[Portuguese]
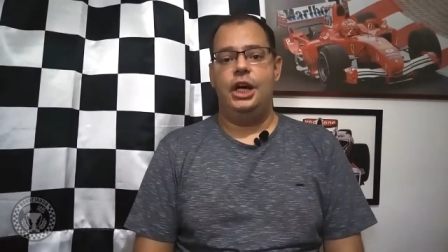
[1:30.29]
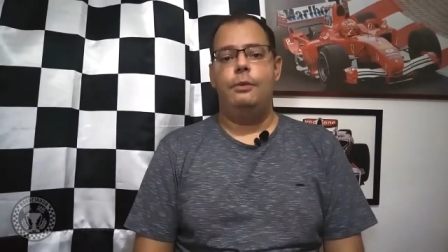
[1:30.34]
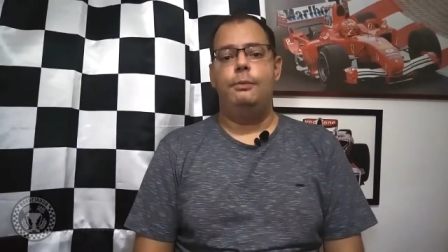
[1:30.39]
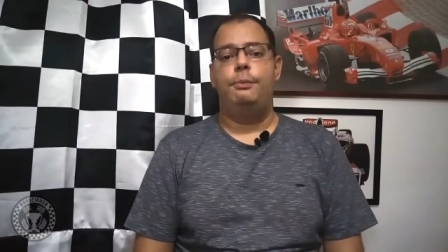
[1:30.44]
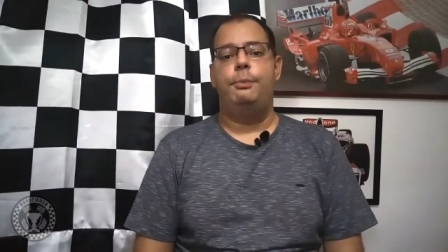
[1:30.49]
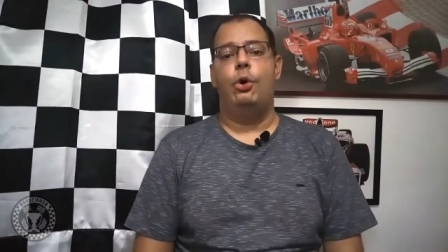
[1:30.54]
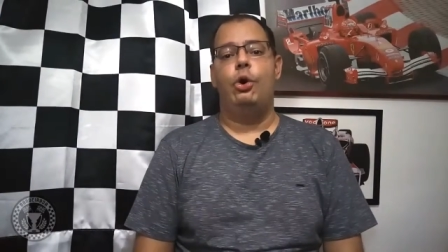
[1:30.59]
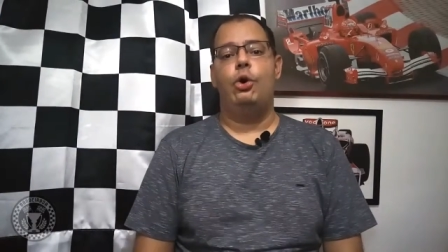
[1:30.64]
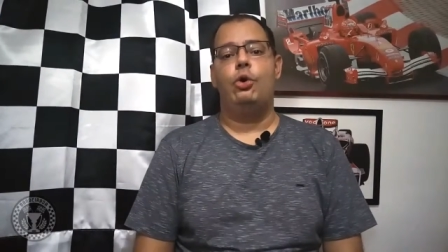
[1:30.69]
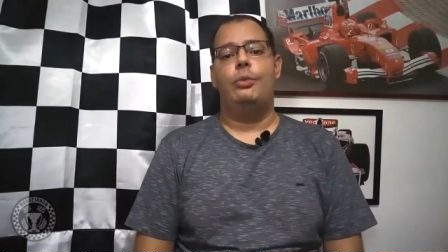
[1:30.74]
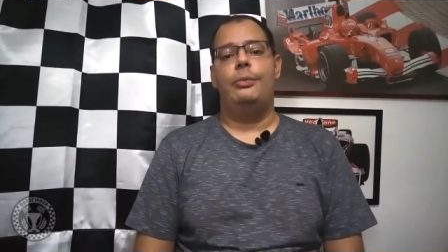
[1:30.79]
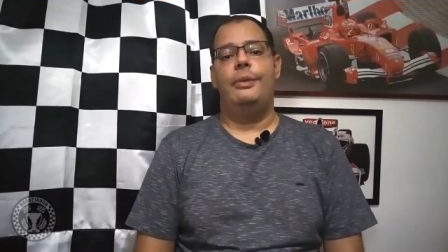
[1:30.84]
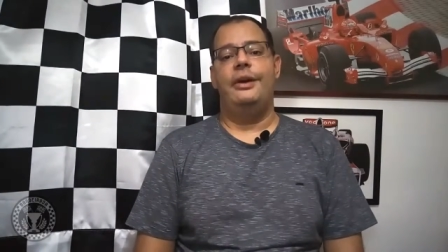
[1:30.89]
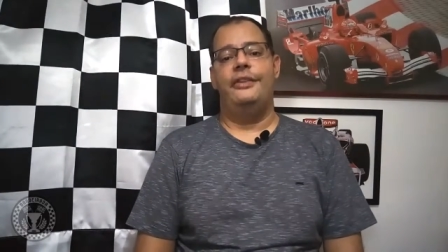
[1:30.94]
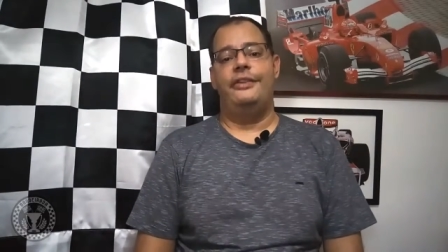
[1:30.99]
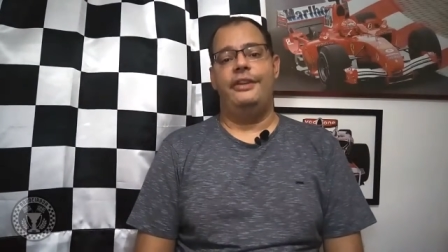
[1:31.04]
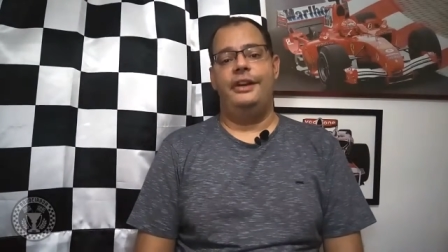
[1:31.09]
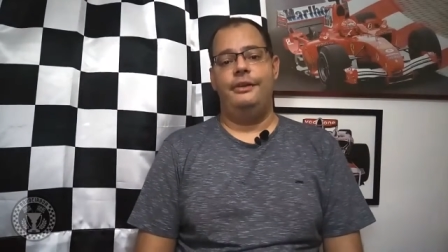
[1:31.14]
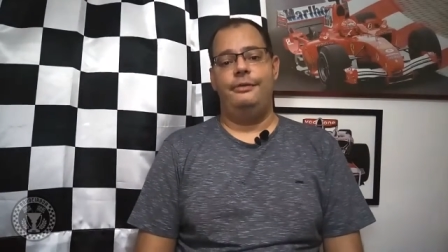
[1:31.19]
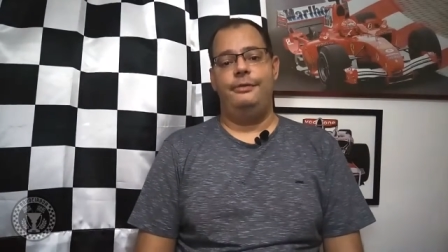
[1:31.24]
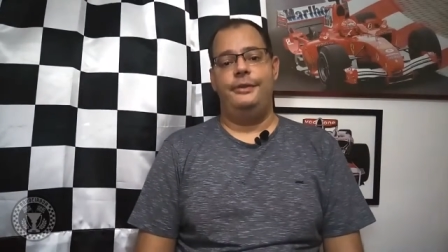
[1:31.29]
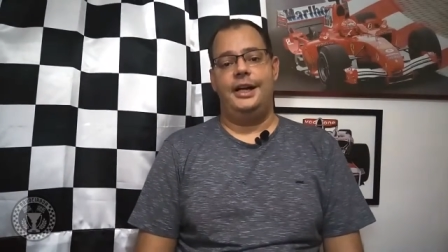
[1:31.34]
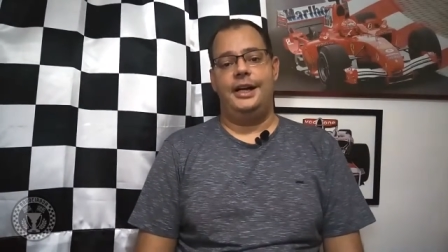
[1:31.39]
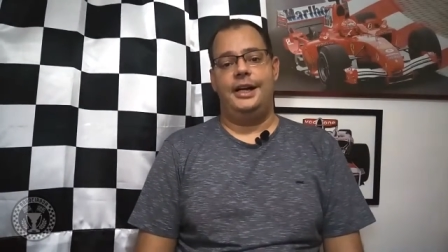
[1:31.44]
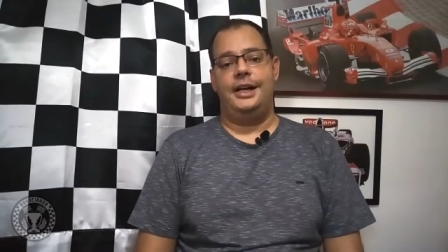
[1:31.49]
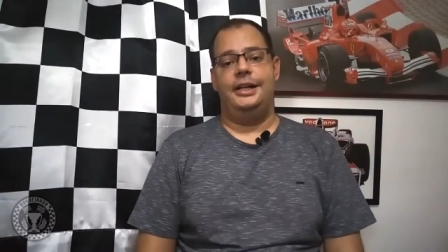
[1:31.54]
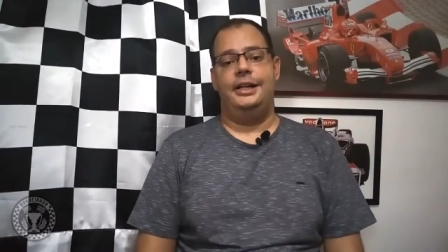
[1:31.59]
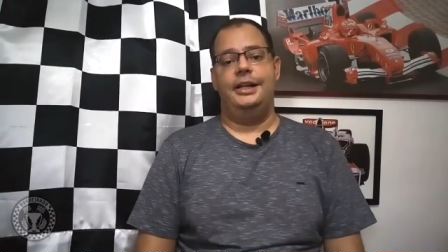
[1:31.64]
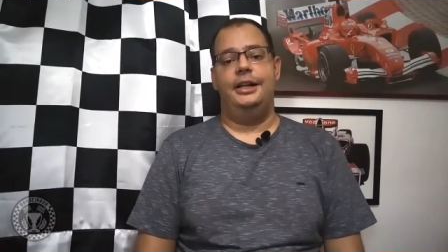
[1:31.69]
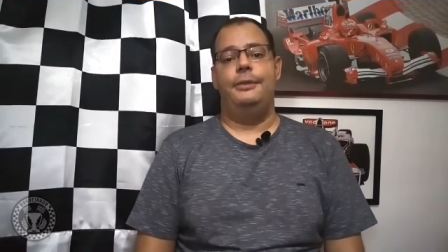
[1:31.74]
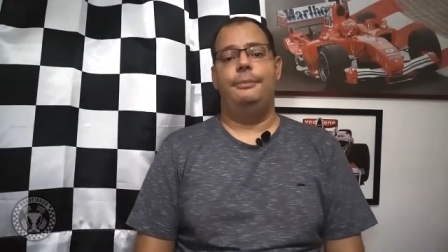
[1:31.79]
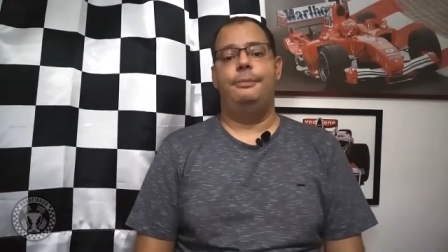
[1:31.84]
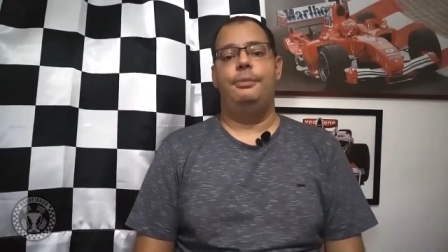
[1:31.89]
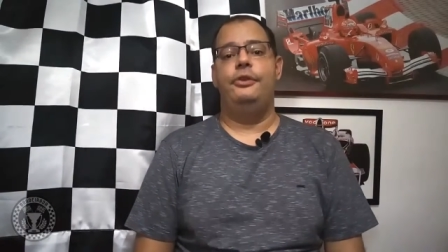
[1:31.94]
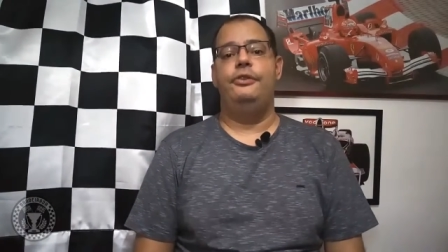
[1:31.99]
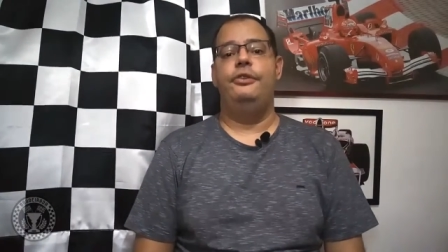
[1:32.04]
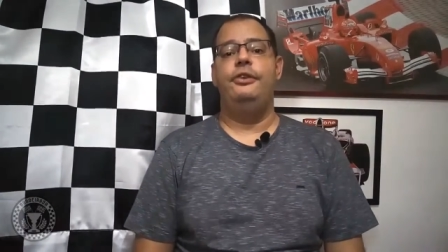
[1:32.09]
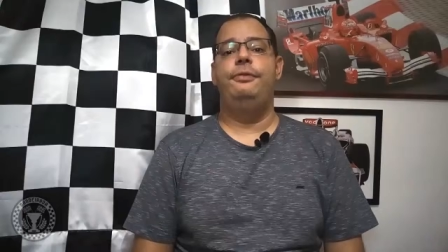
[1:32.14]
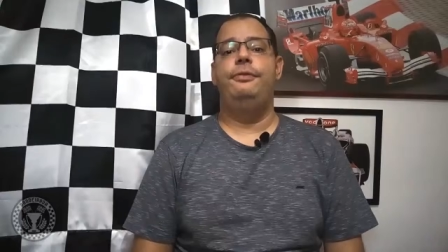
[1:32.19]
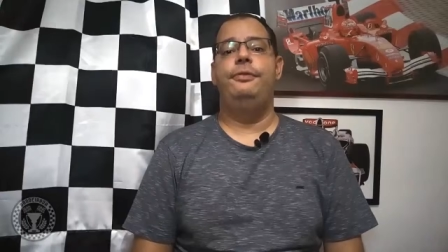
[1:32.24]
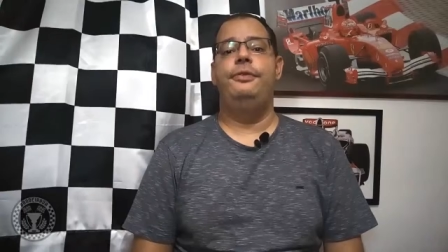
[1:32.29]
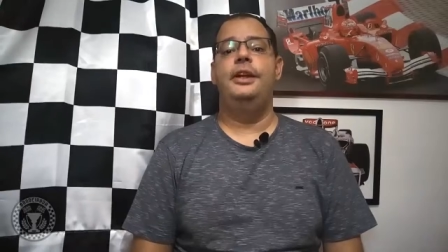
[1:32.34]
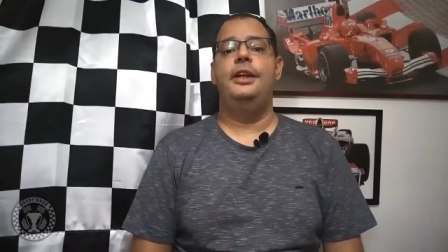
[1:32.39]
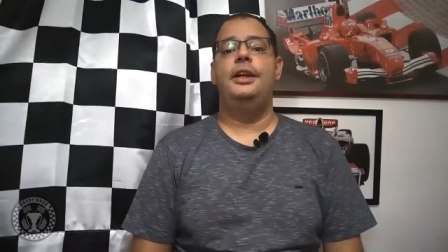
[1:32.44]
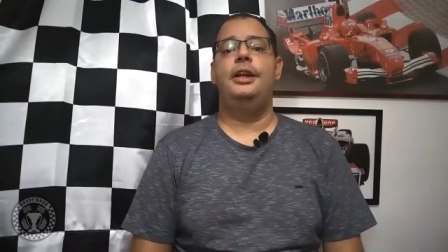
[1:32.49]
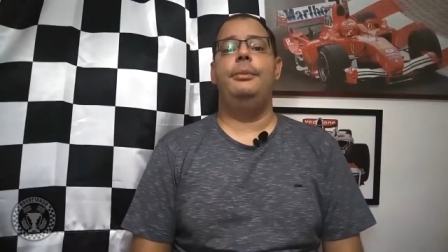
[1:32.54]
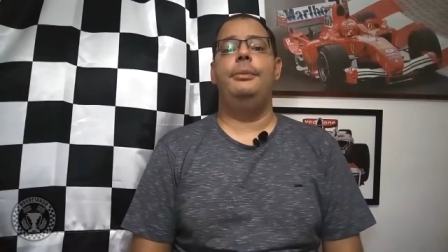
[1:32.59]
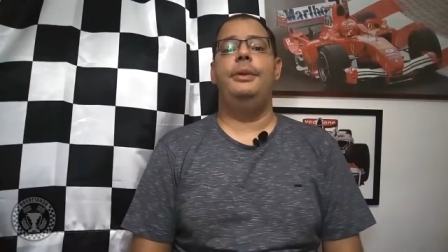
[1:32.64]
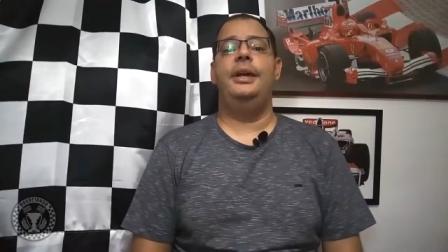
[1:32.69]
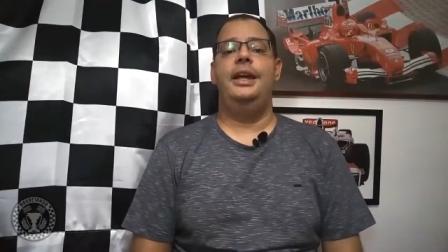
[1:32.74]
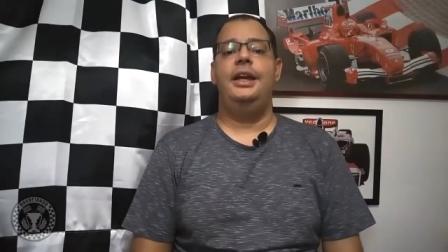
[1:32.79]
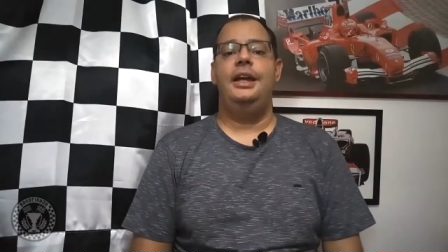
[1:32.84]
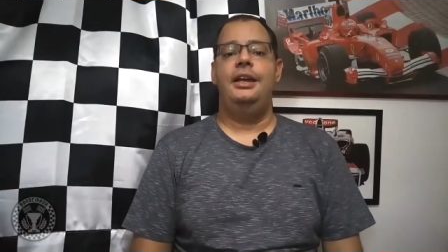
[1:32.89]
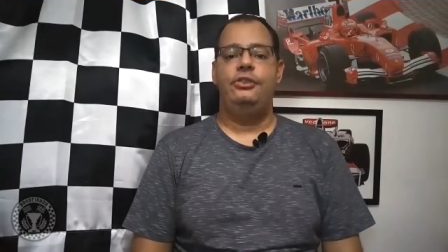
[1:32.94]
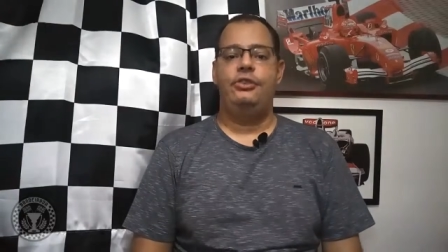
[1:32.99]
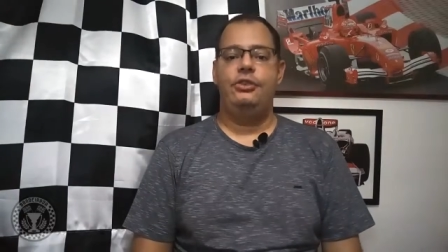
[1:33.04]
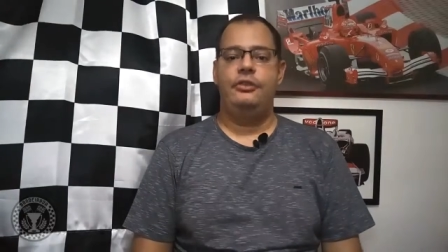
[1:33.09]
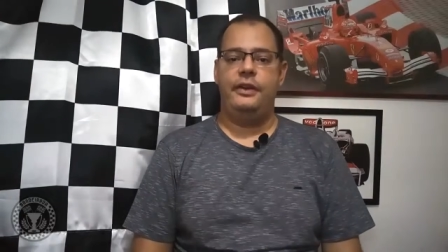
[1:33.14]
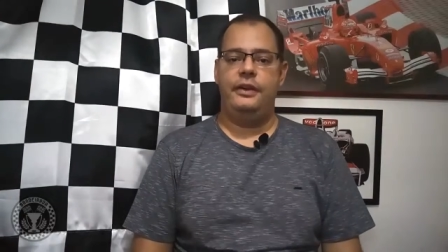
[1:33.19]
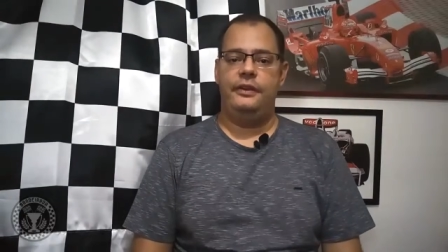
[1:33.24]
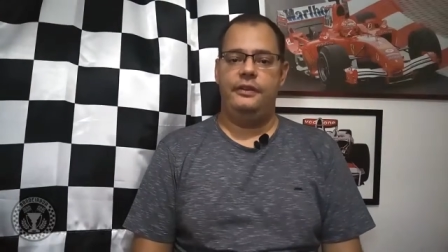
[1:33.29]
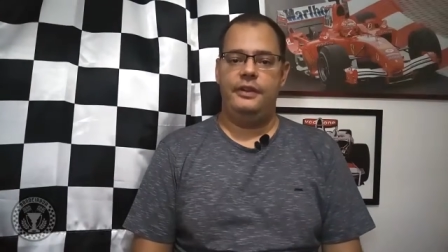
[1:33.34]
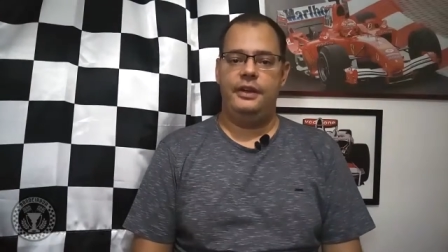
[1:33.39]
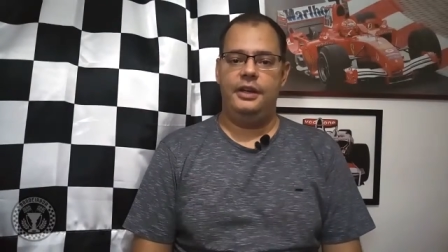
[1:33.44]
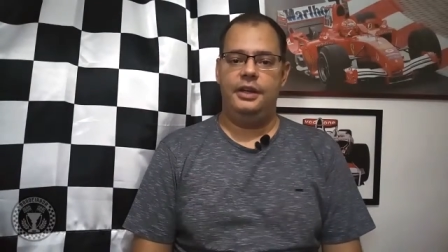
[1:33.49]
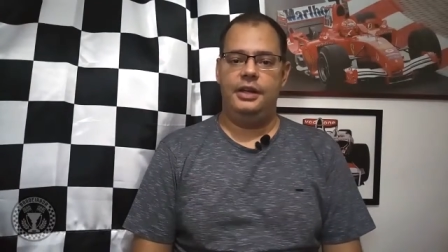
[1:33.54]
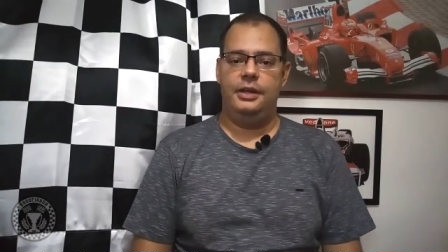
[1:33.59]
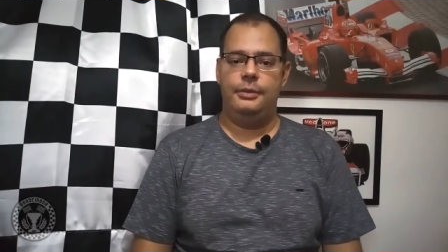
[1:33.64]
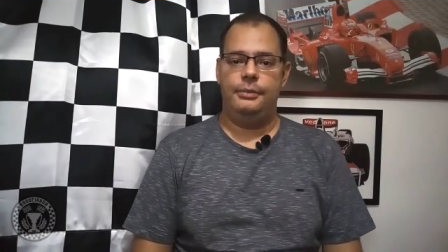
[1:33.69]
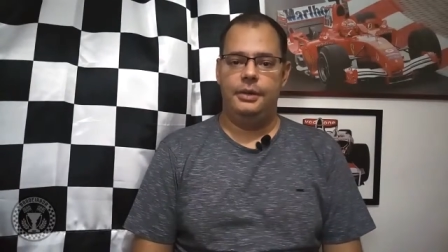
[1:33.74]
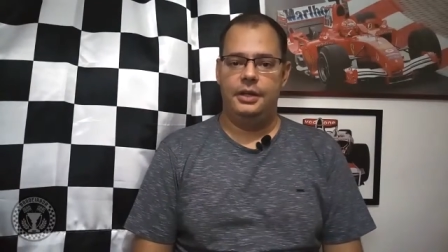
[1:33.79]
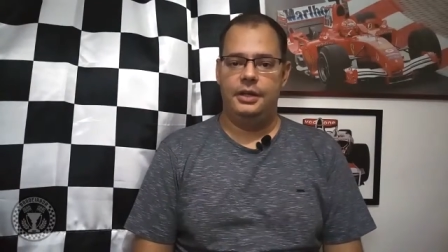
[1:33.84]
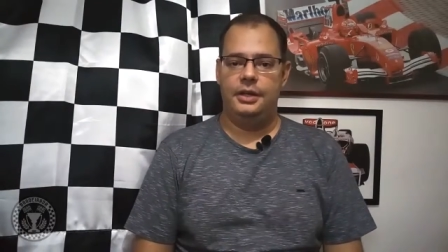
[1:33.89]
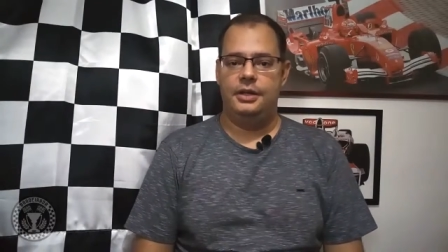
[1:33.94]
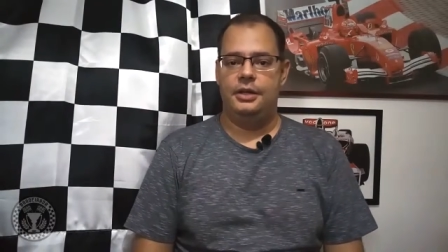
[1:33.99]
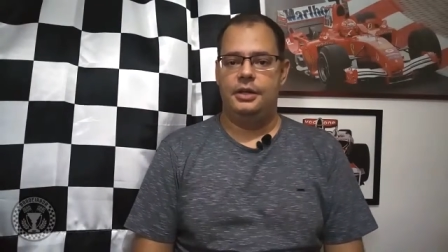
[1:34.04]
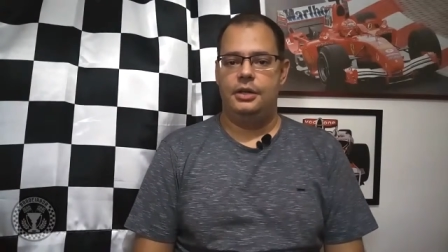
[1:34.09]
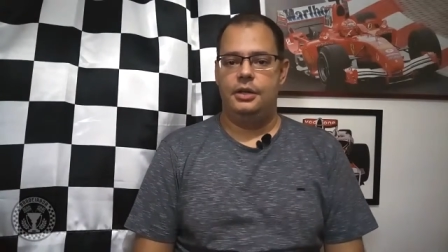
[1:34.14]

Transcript: um pouco mais aliviada depois de finalmente vencer em Le Mans,